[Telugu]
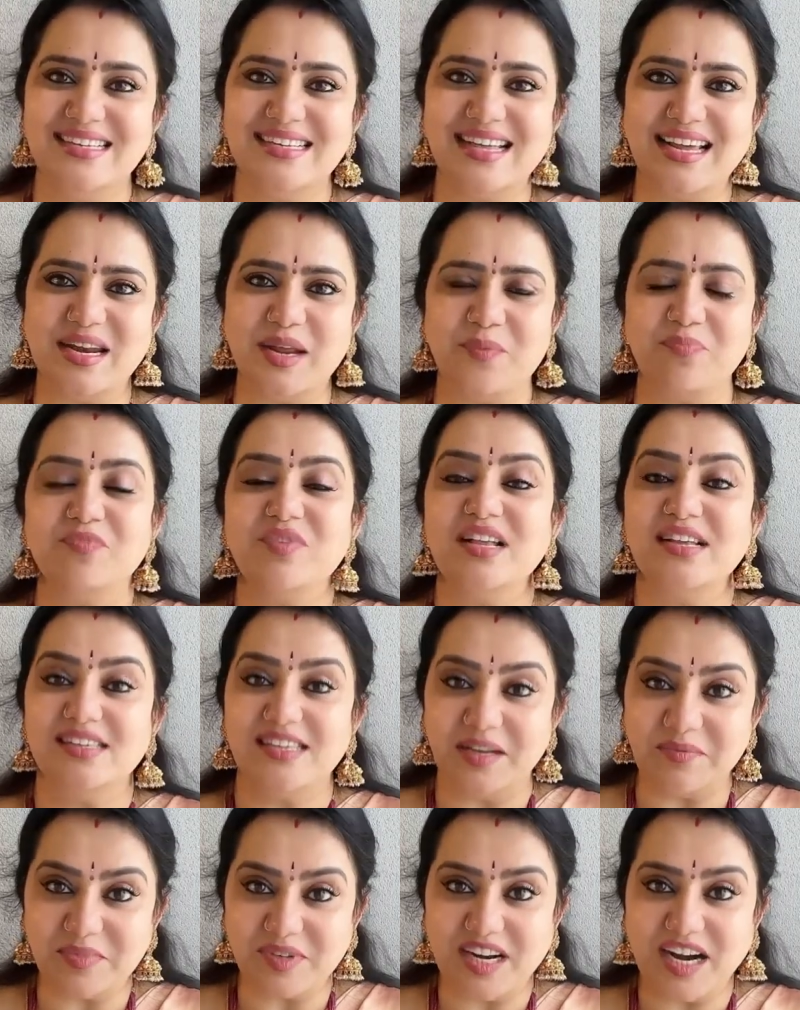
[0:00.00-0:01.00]
సరే
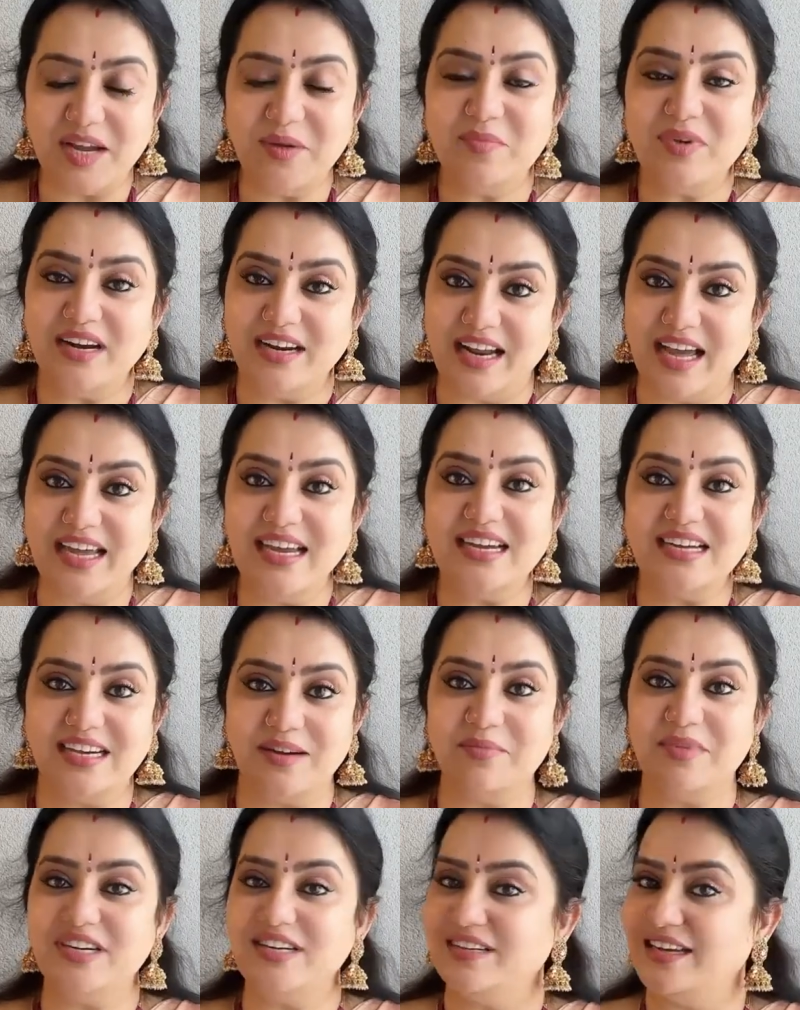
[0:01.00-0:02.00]
సబ్స్క్రైబ్ లైక్
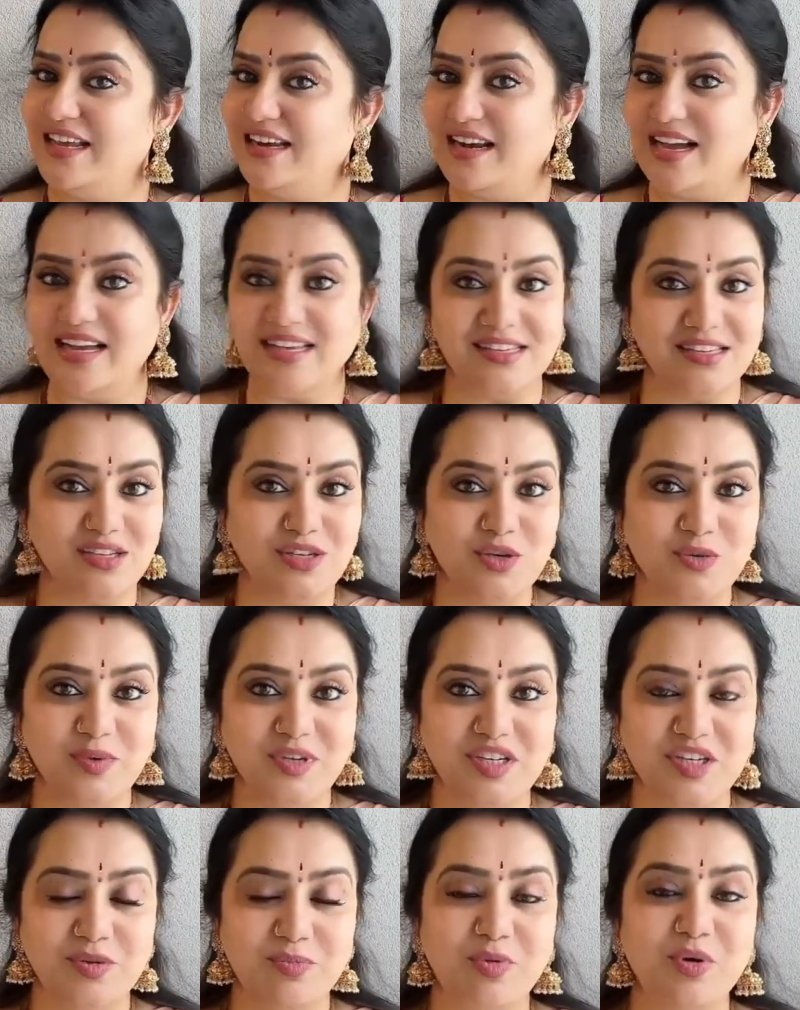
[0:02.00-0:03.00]
కమెంట్ షేర్ అస్సలు
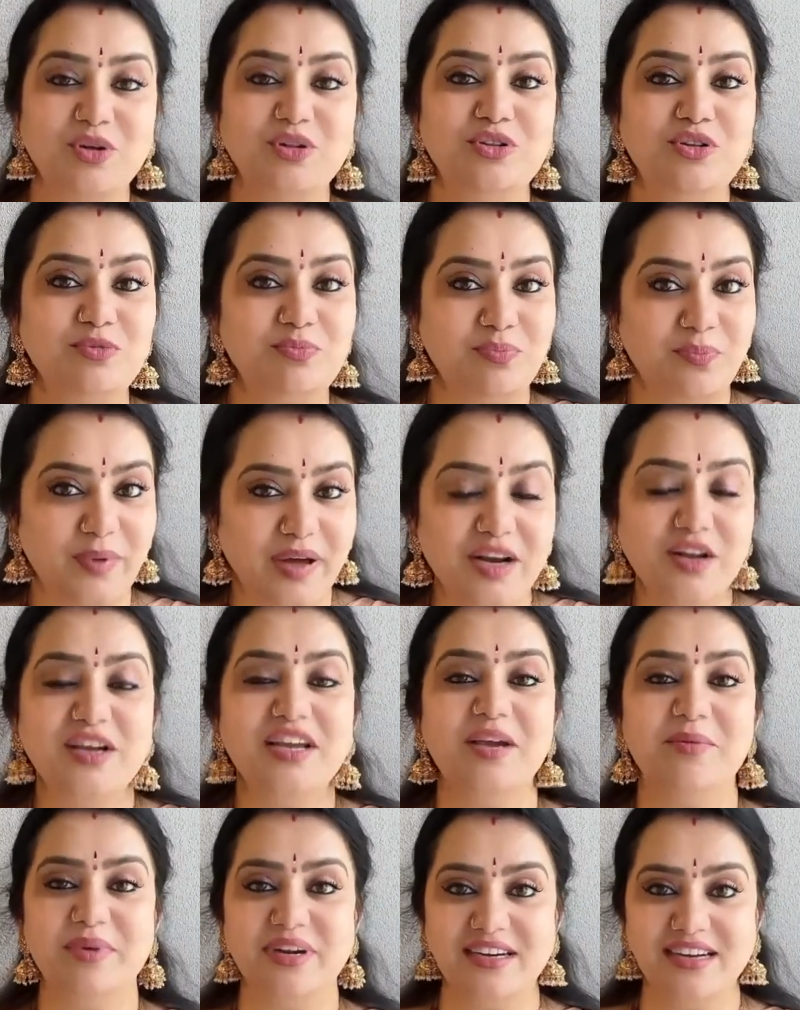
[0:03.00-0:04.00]
మర్చిపోవద్దు
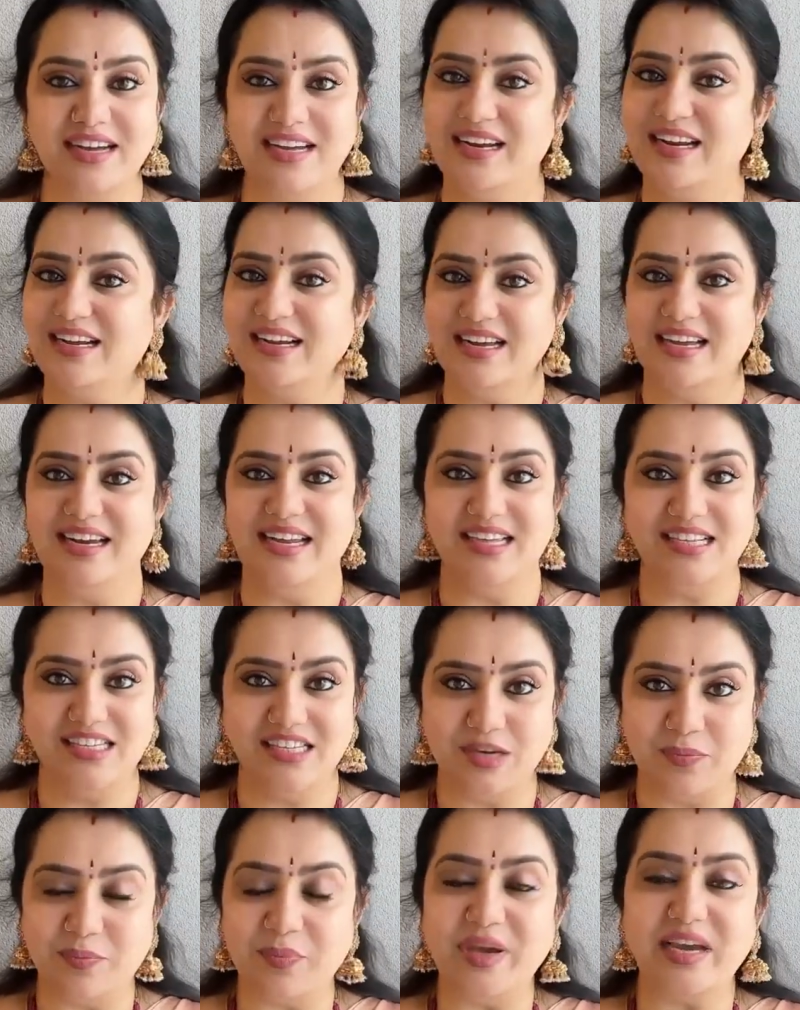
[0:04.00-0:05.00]
పలికే బంగారంగా నేను
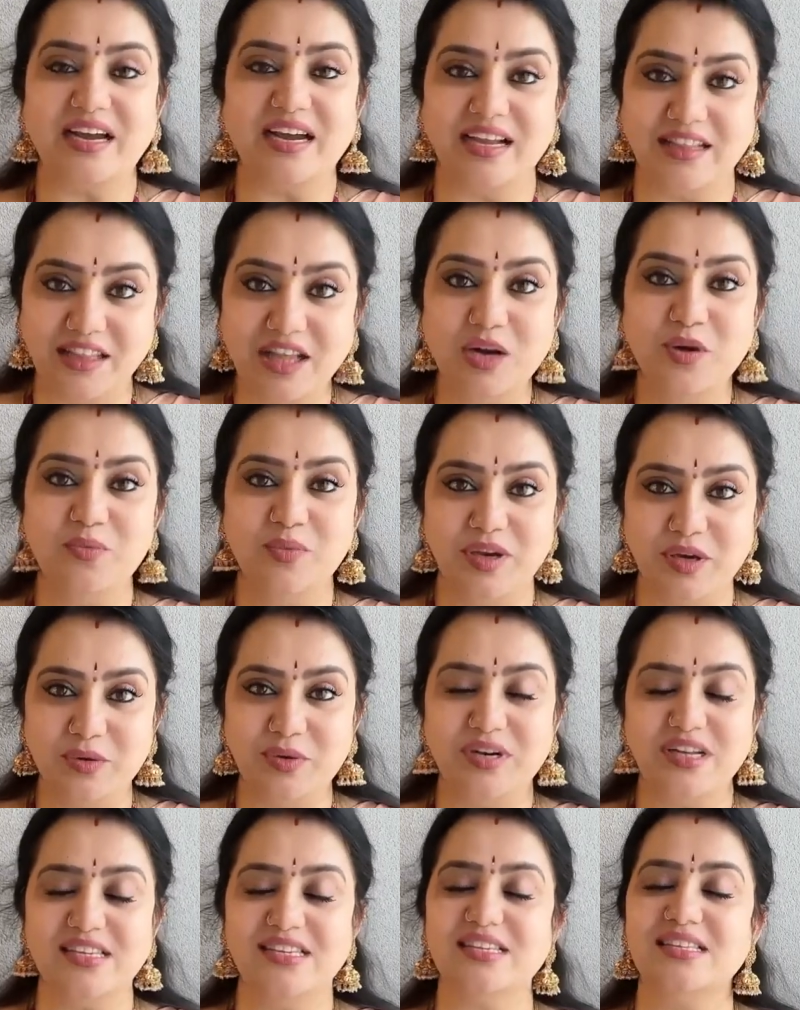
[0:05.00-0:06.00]
చెప్పే కథలు మీకు
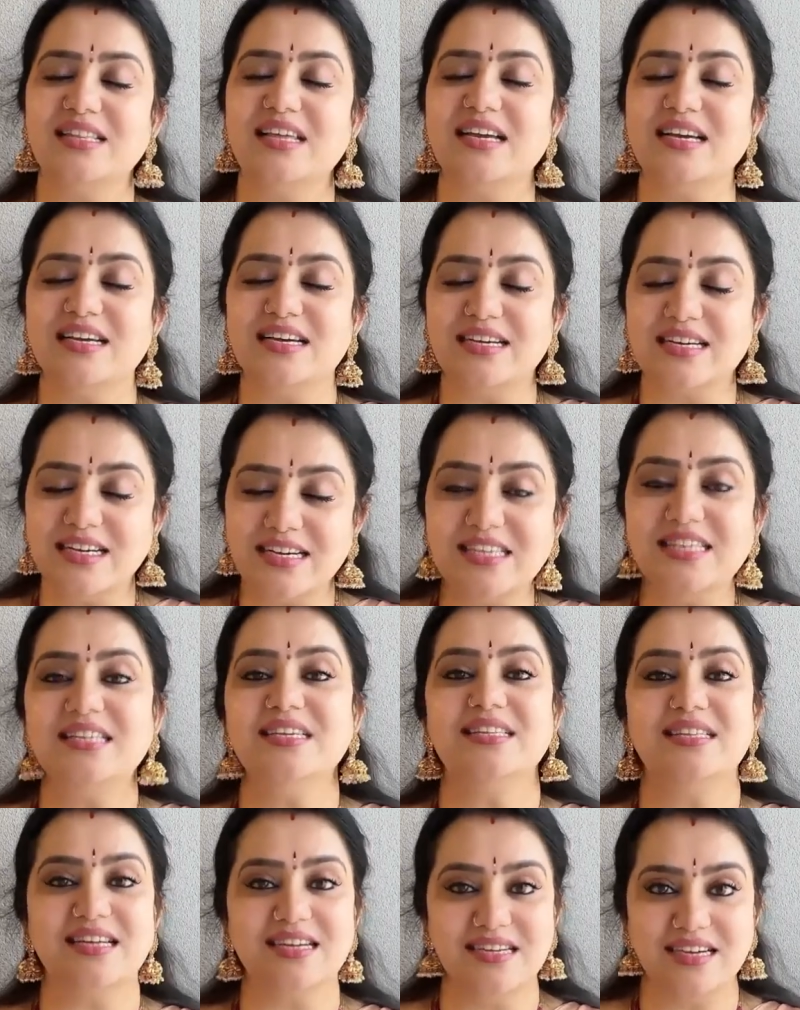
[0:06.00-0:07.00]
నచ్చితే
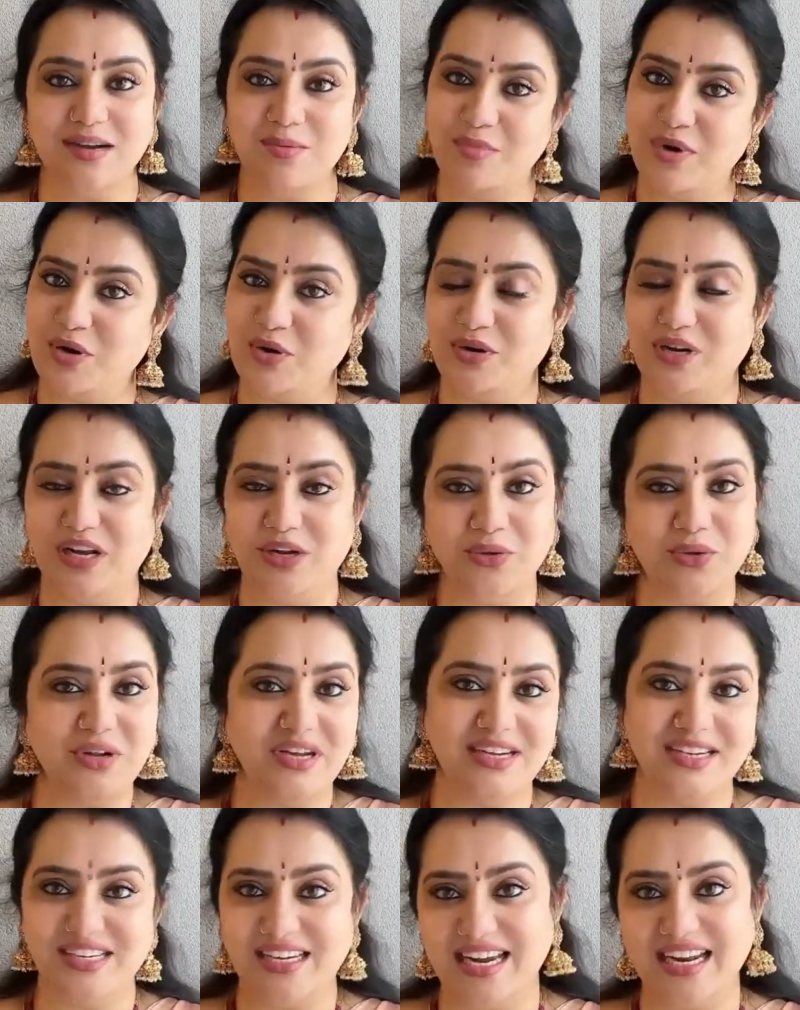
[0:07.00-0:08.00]
ఖచ్చితంగా మరో
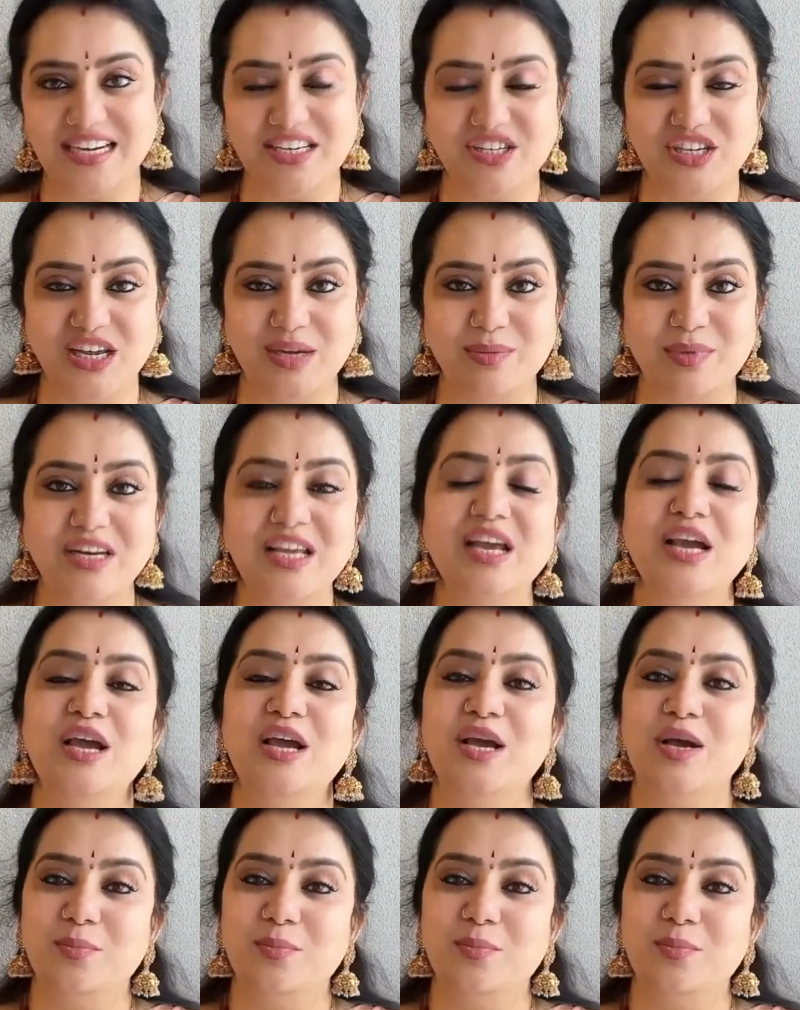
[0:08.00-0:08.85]
నలుగురికి షేర్ చేయమని